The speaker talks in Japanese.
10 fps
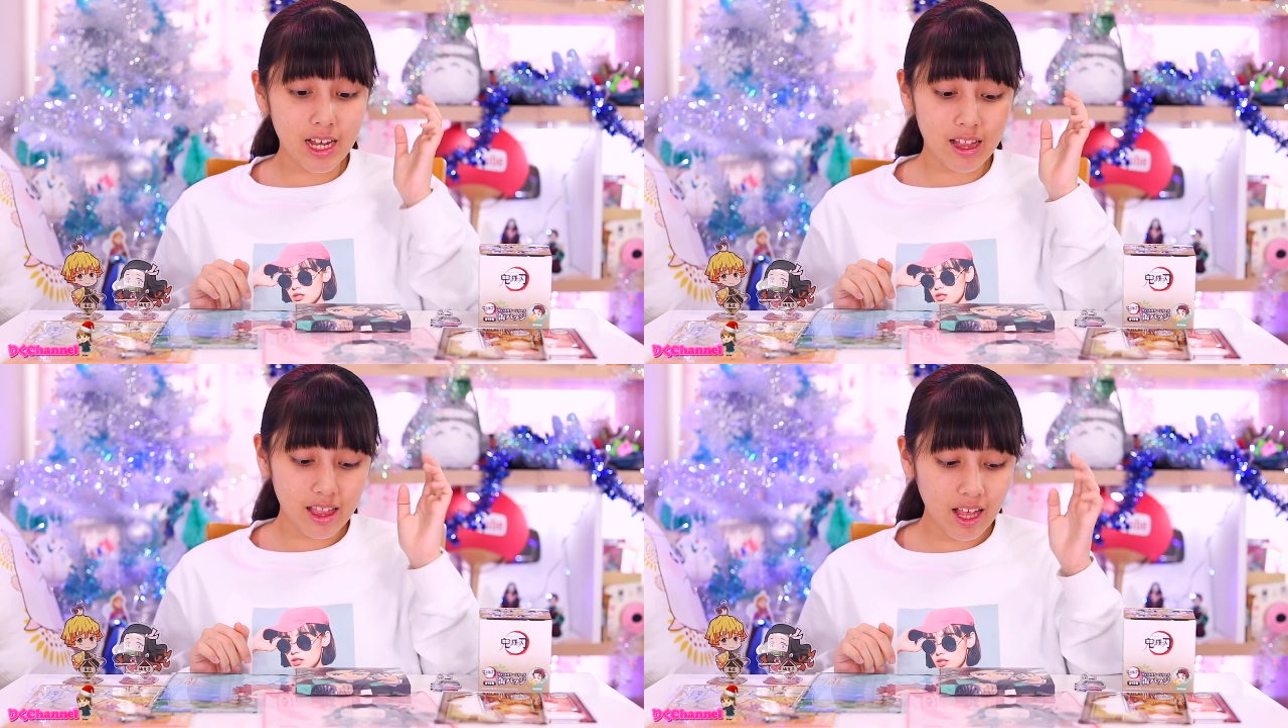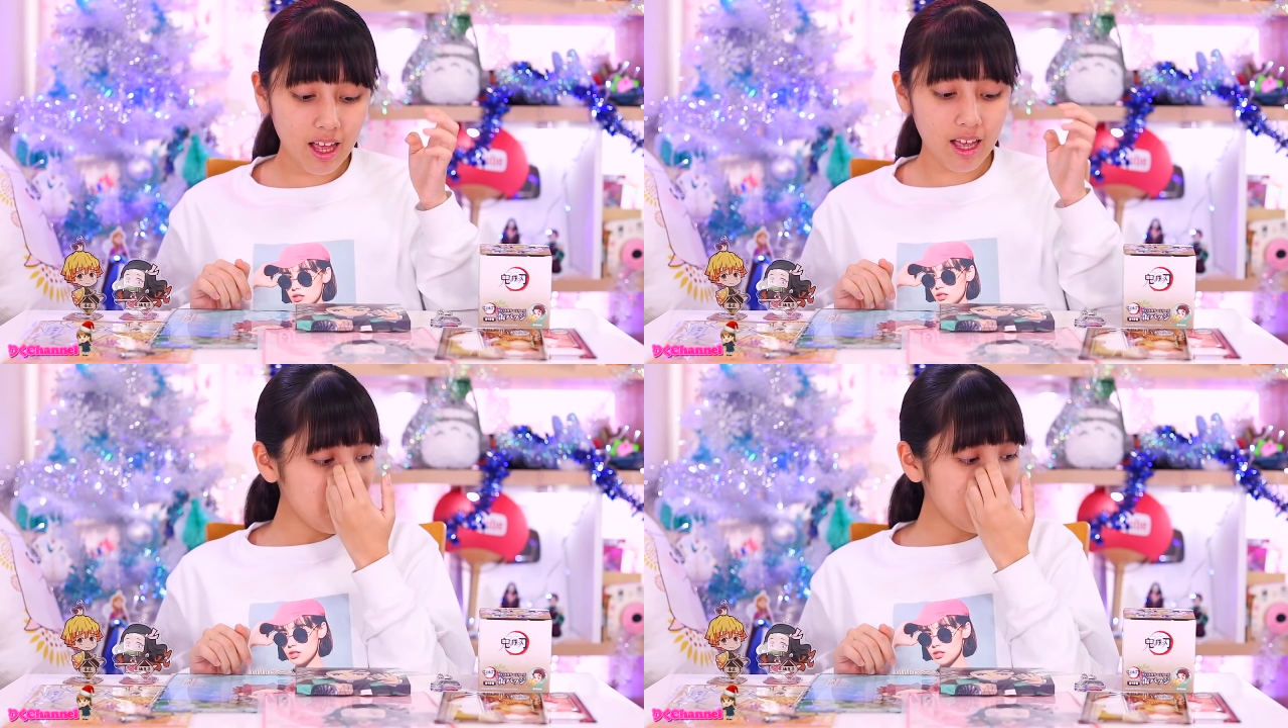ちゃっ
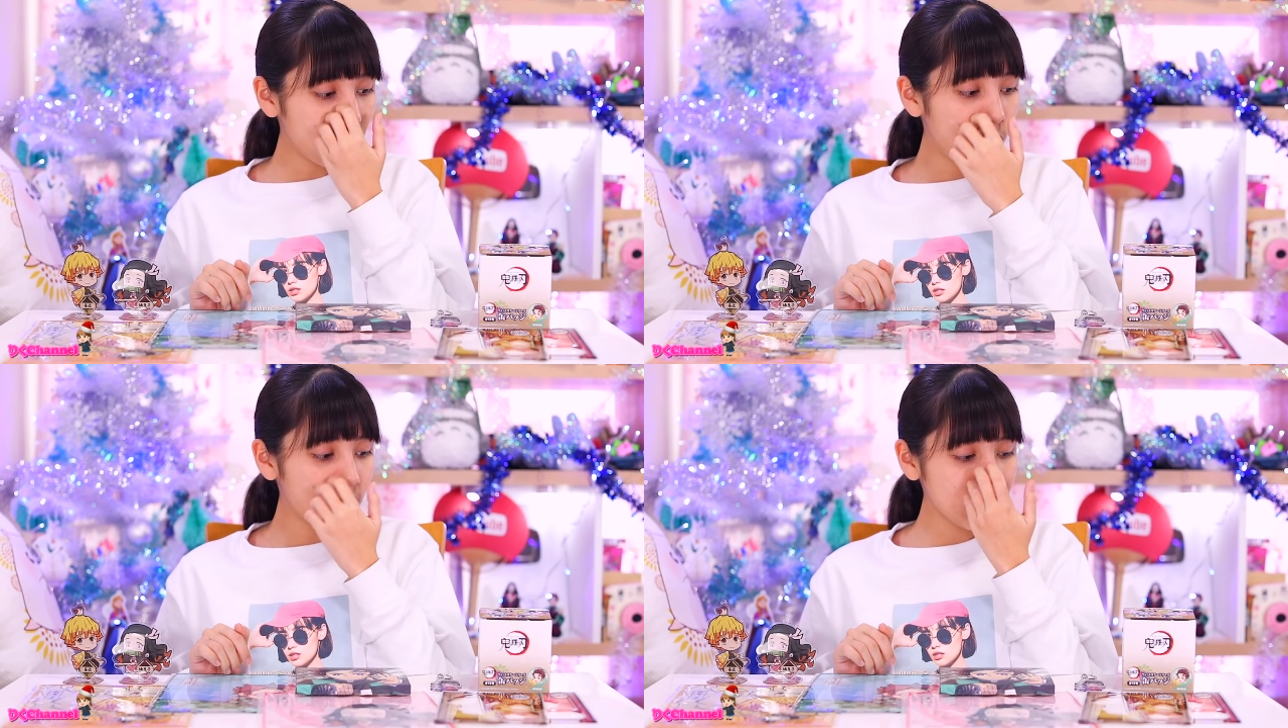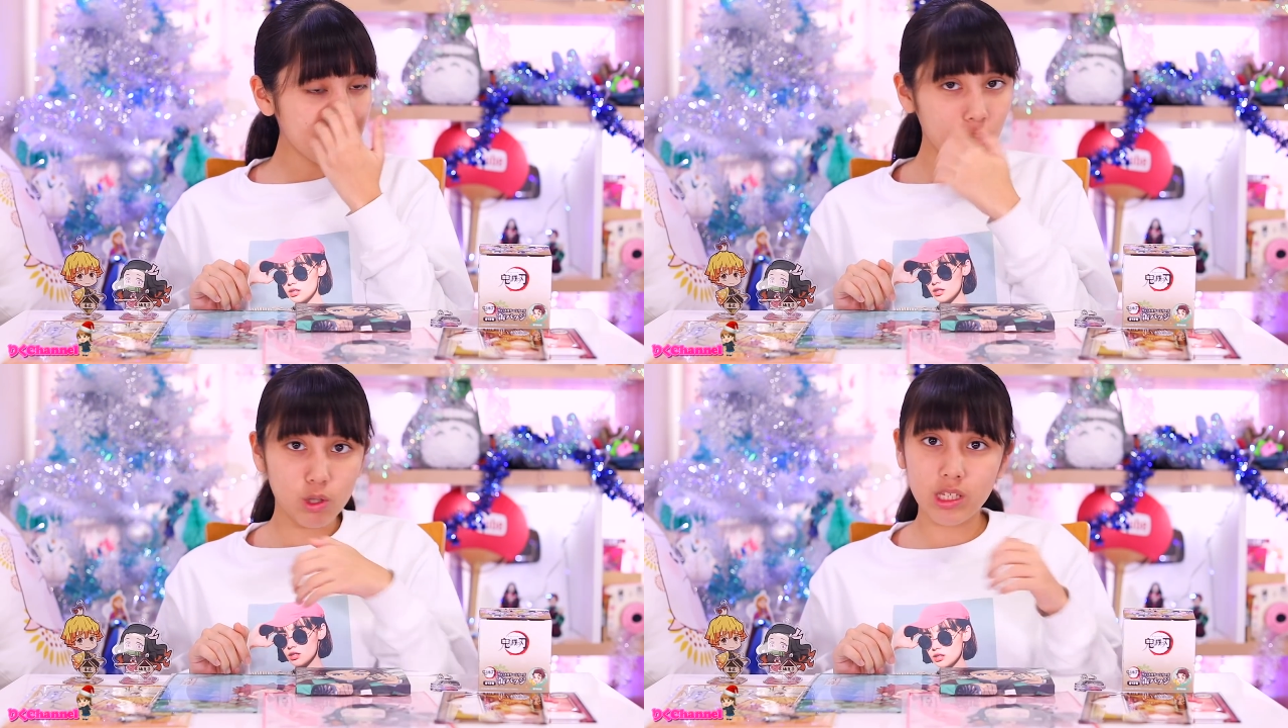て、もうこれし
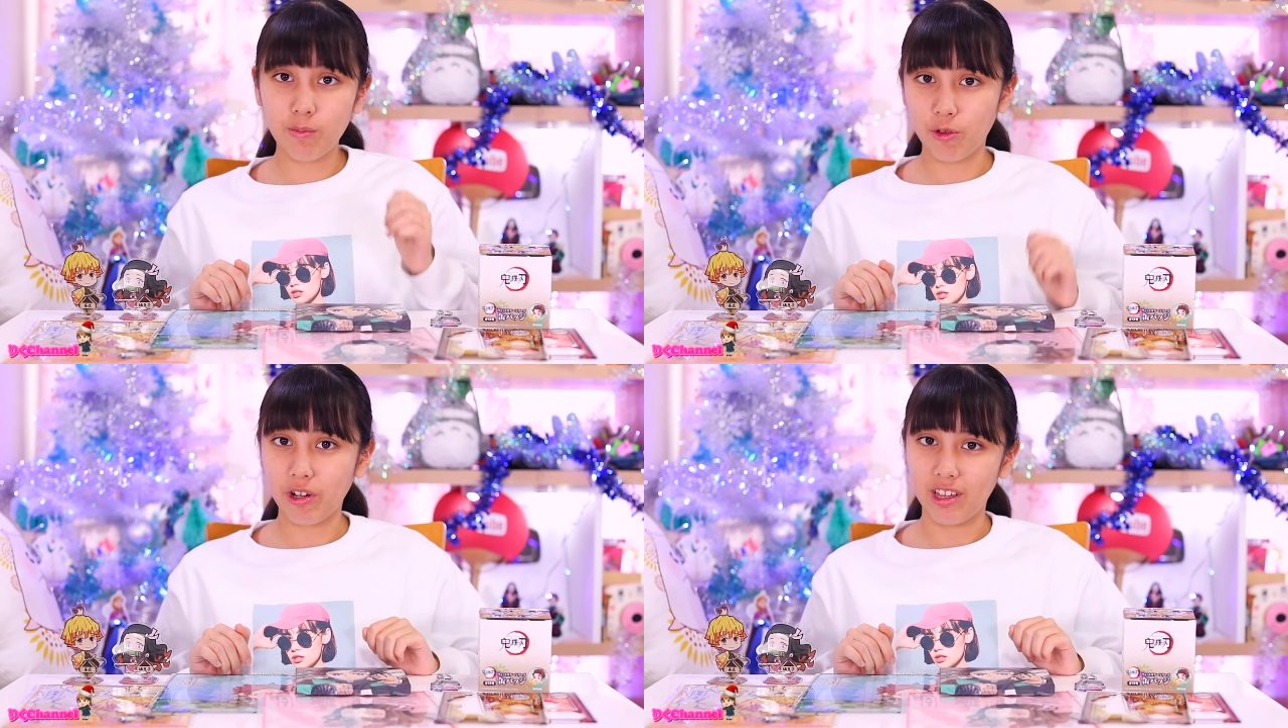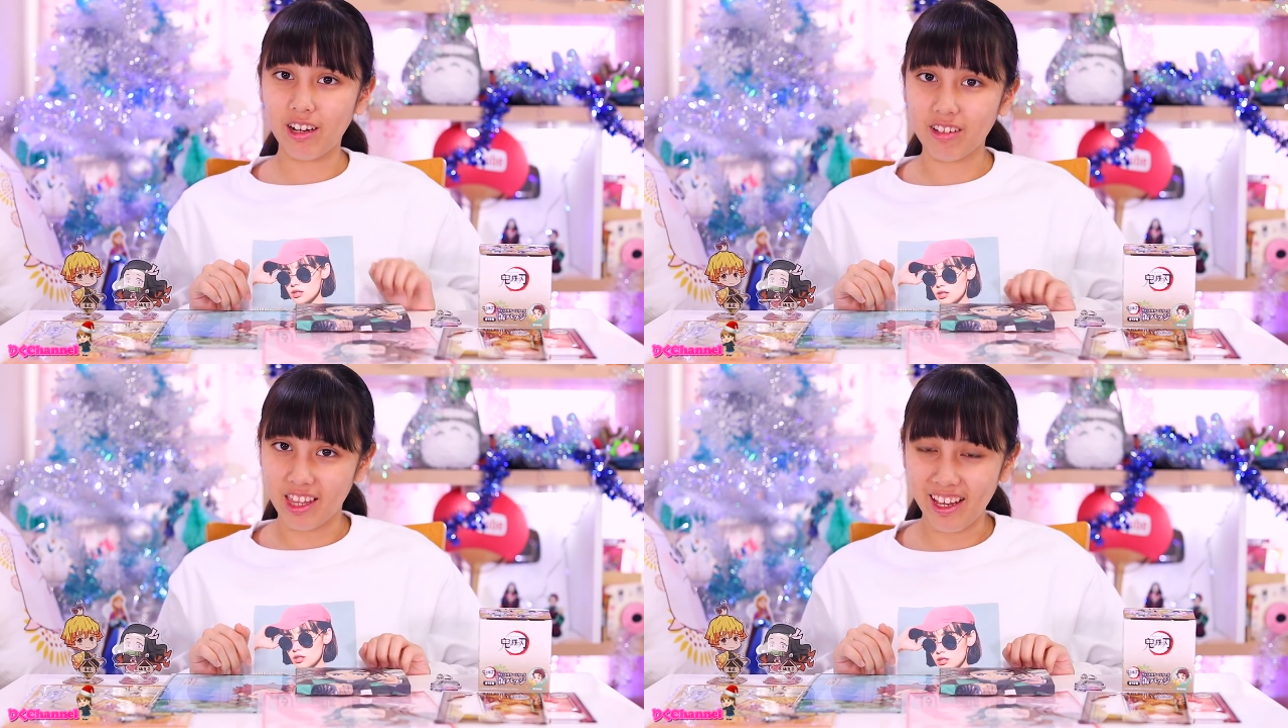か欲しいものがな
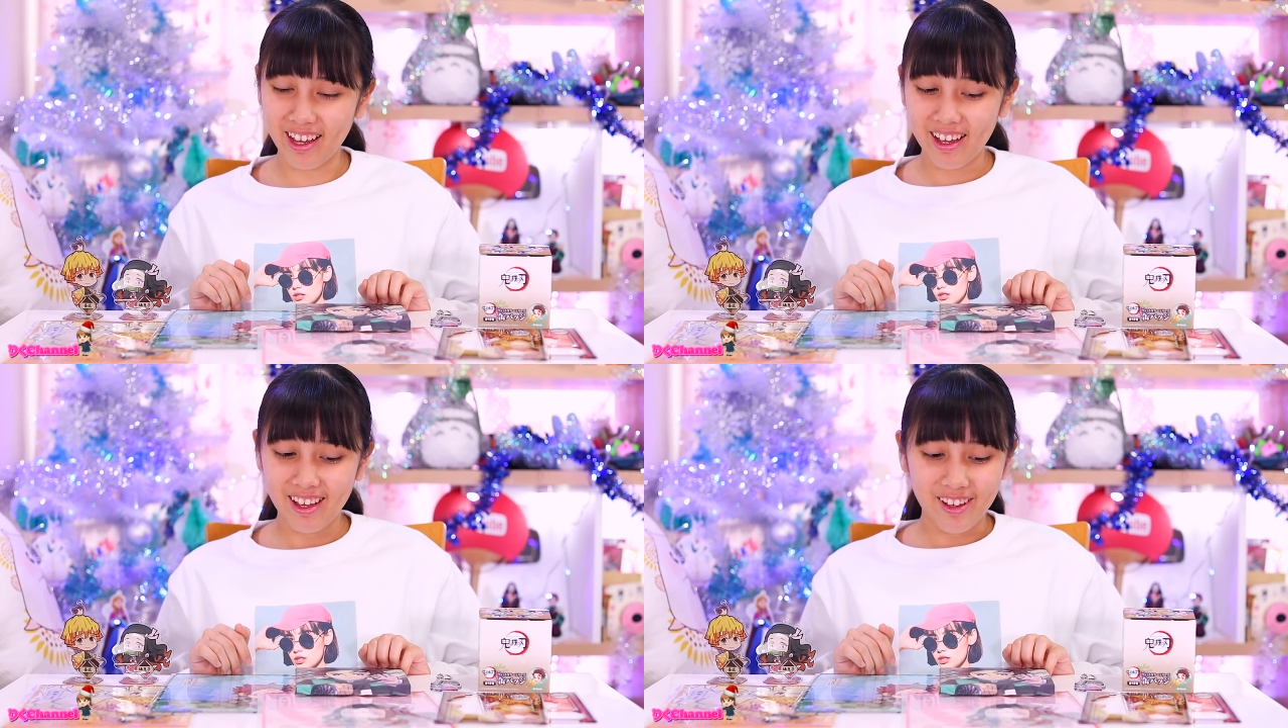くて、